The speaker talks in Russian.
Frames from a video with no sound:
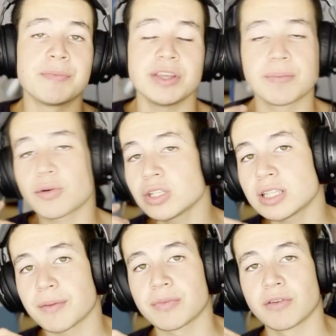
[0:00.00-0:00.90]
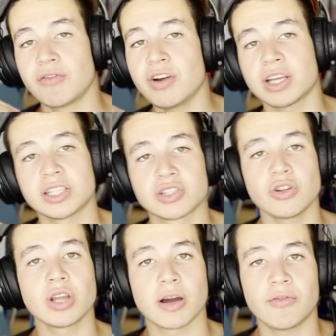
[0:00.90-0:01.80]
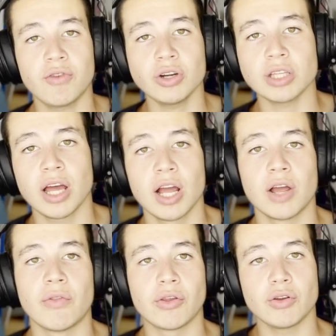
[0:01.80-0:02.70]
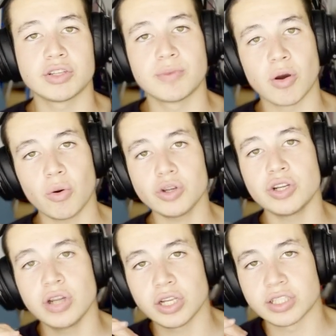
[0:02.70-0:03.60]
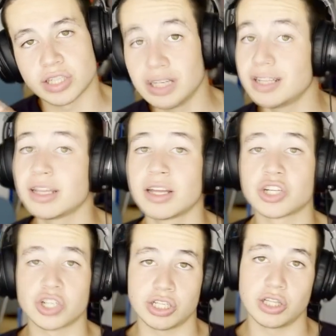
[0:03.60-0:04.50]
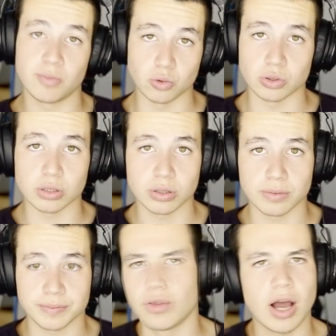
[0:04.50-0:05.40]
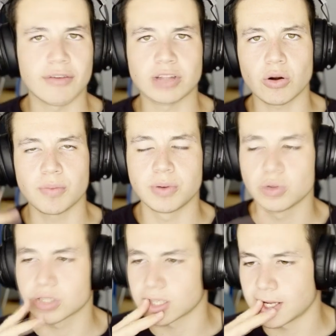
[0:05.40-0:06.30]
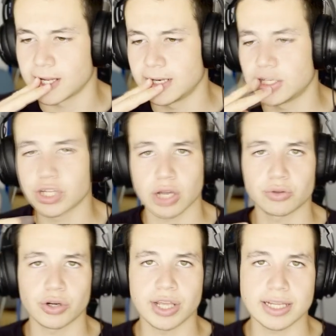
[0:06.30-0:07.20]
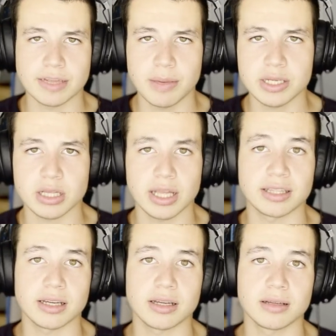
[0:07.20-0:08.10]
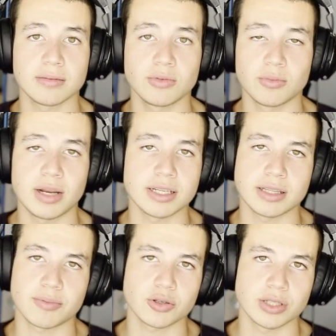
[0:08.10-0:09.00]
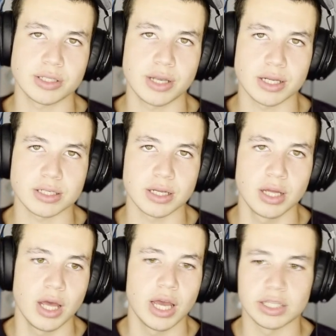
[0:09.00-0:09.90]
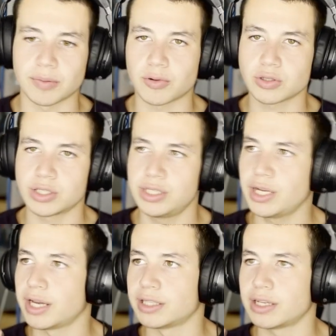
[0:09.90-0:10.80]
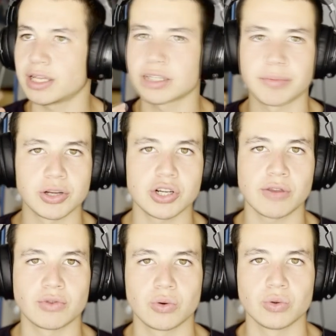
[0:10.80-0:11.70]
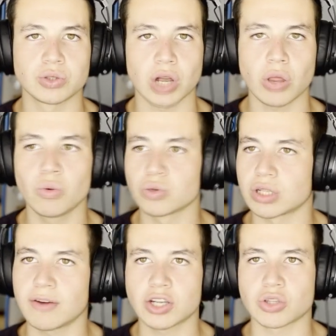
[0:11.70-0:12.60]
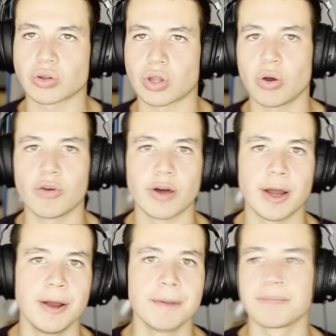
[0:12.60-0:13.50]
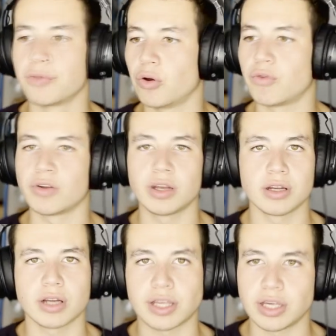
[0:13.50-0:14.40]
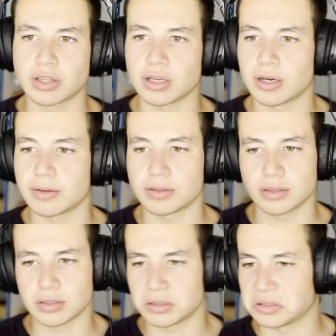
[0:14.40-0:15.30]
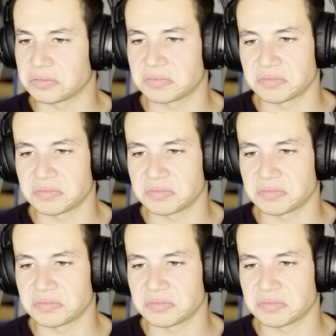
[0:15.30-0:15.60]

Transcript: И просто выход из зоны комфорта дает тебе очень сильный жизненный буст. А второй плюс э, лично, который я заметил, это, ну, блядь, это просто интересно. Это просто дико интересно приезжать в другую страну, узнавать что-то новое, новые какие-то э,